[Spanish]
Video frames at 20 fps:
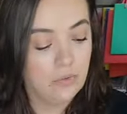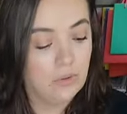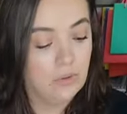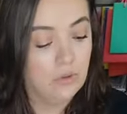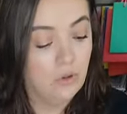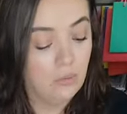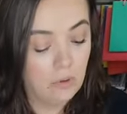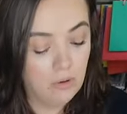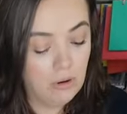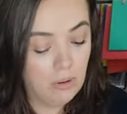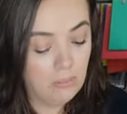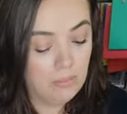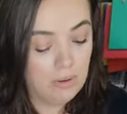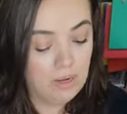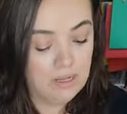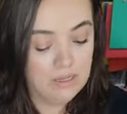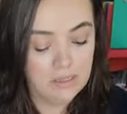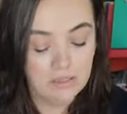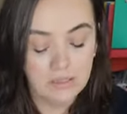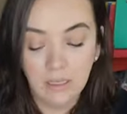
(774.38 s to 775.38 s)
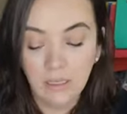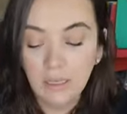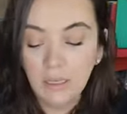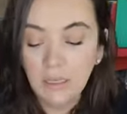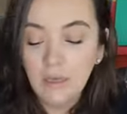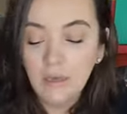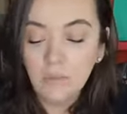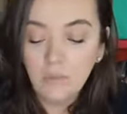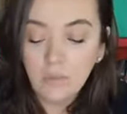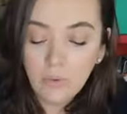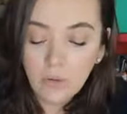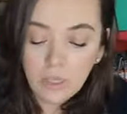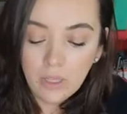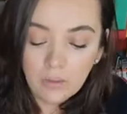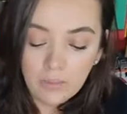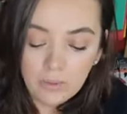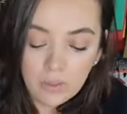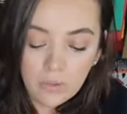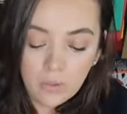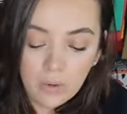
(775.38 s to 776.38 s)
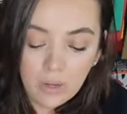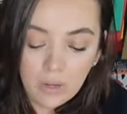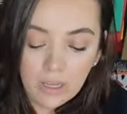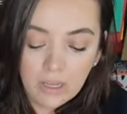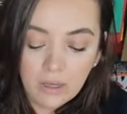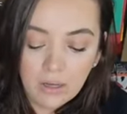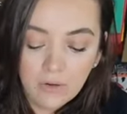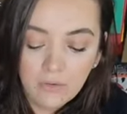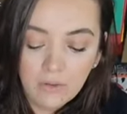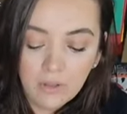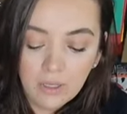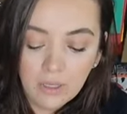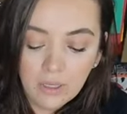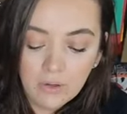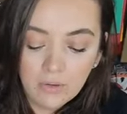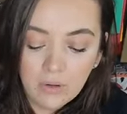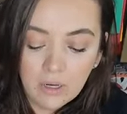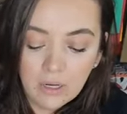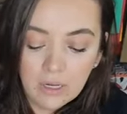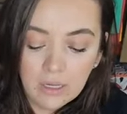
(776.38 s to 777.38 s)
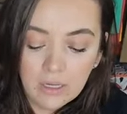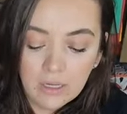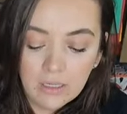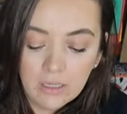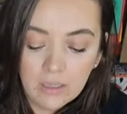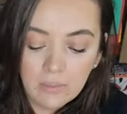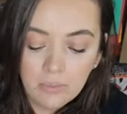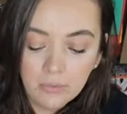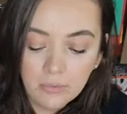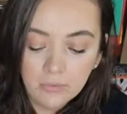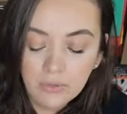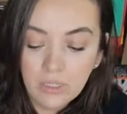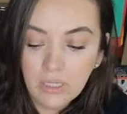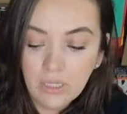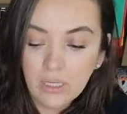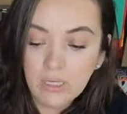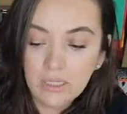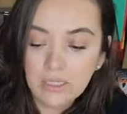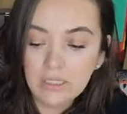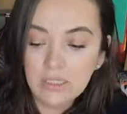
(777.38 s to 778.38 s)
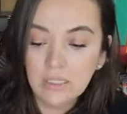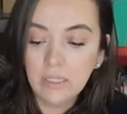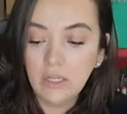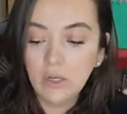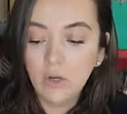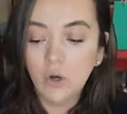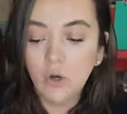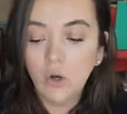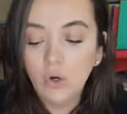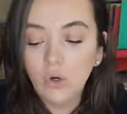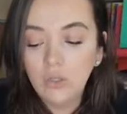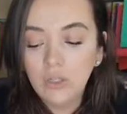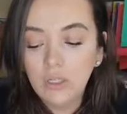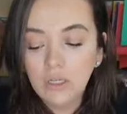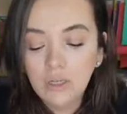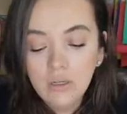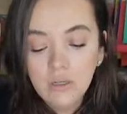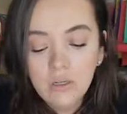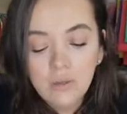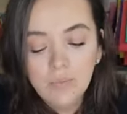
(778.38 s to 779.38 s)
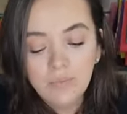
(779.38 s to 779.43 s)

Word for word: No me lo aplaste. Vuelve y juega. Vengo acá de la puntica silicona.